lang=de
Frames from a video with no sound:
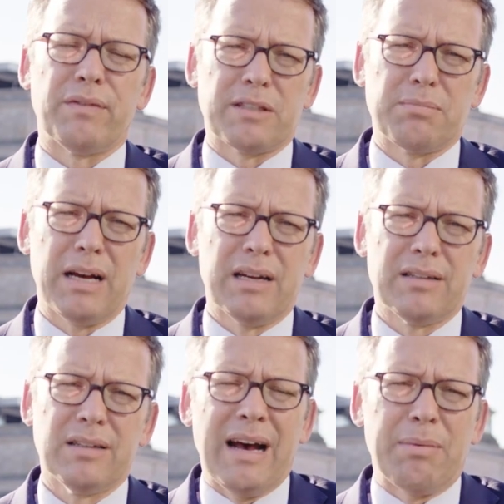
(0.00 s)
was
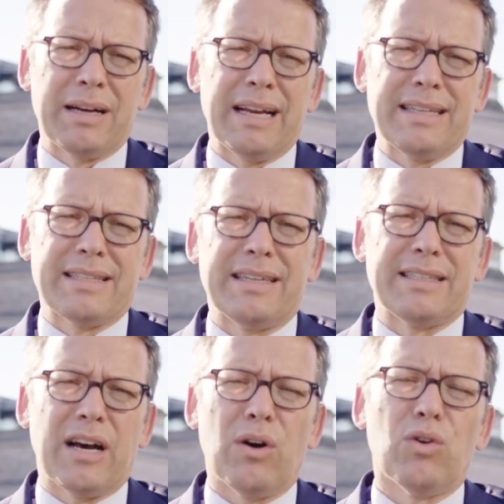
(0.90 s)
macht, aber
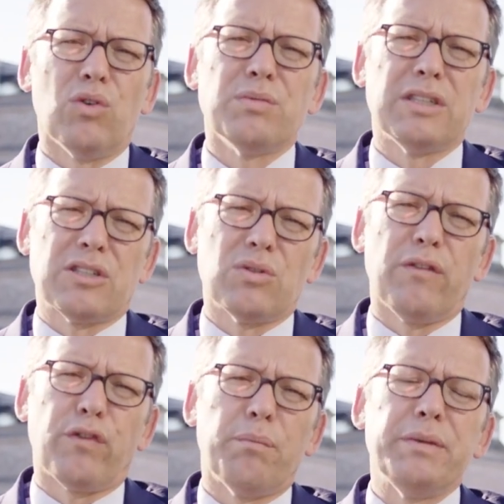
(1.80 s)
gleichzeitig auch, um sich zu
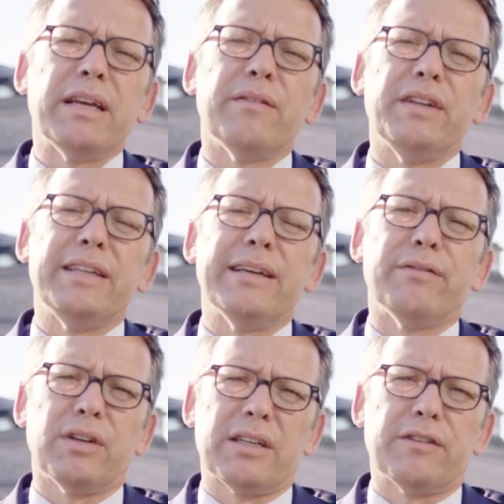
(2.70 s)
informieren, wie
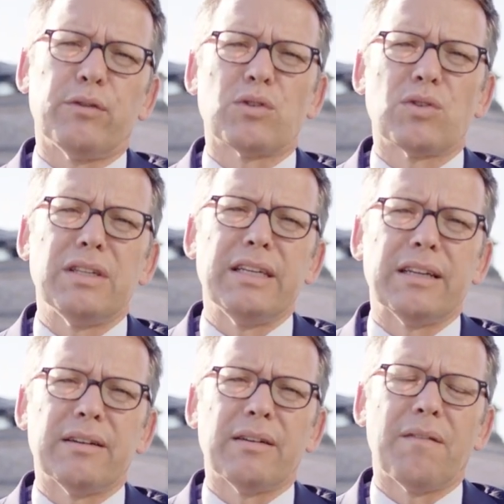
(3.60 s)
Dinge wirklich
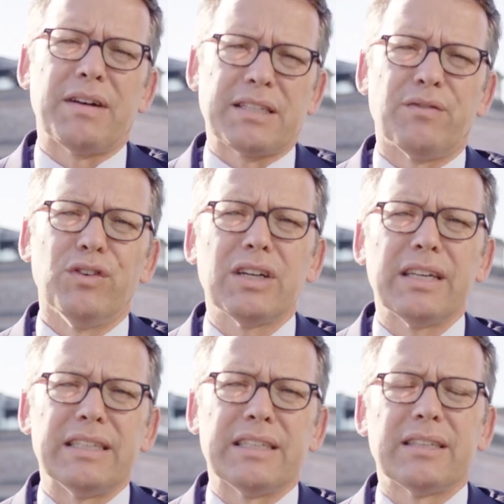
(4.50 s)
funktionieren, was
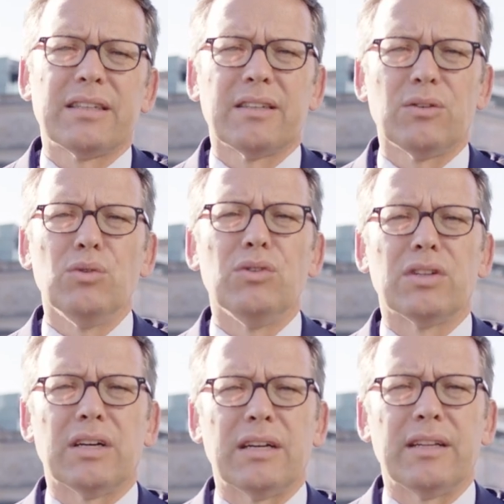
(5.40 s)
wirklich
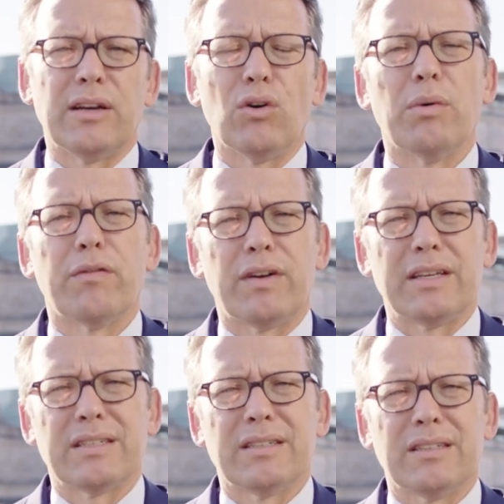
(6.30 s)
unter der
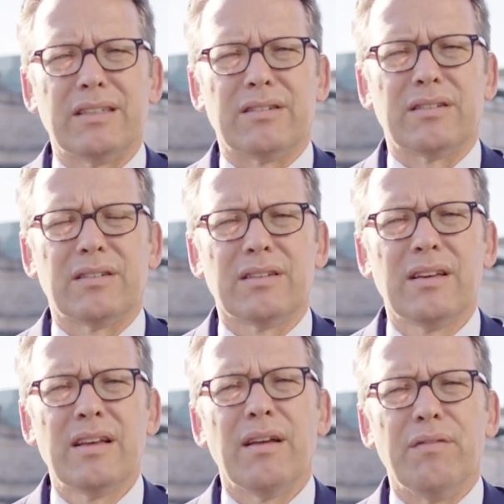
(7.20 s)
Oberfläche ist,
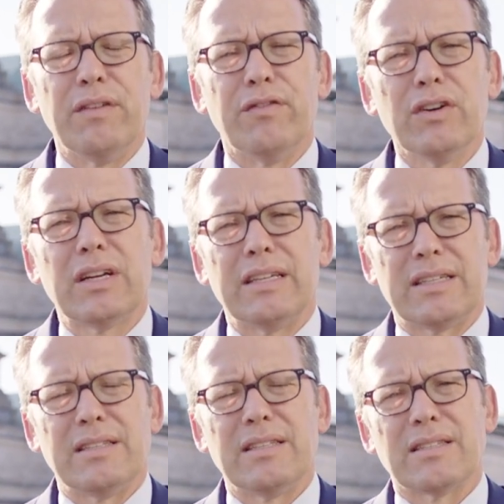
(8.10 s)
wie
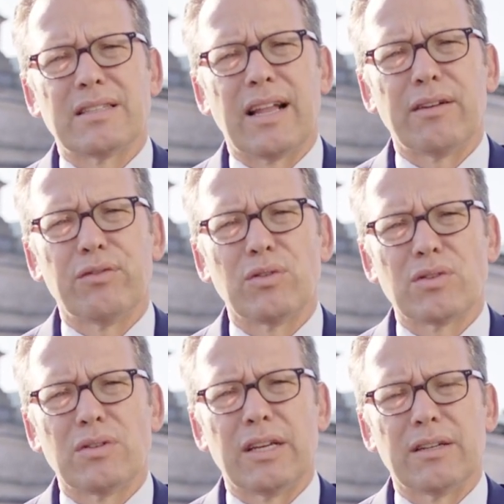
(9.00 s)
wirklich dieses Land
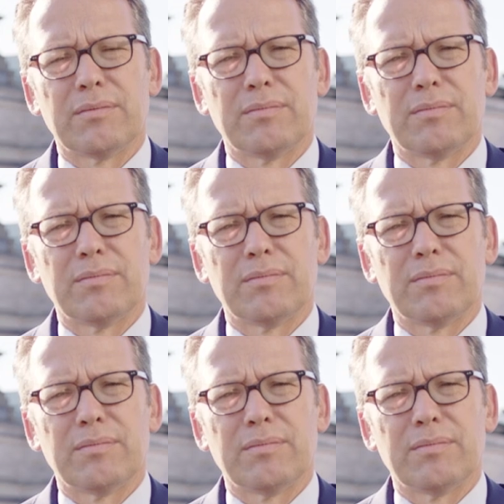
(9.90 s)
funktioniert.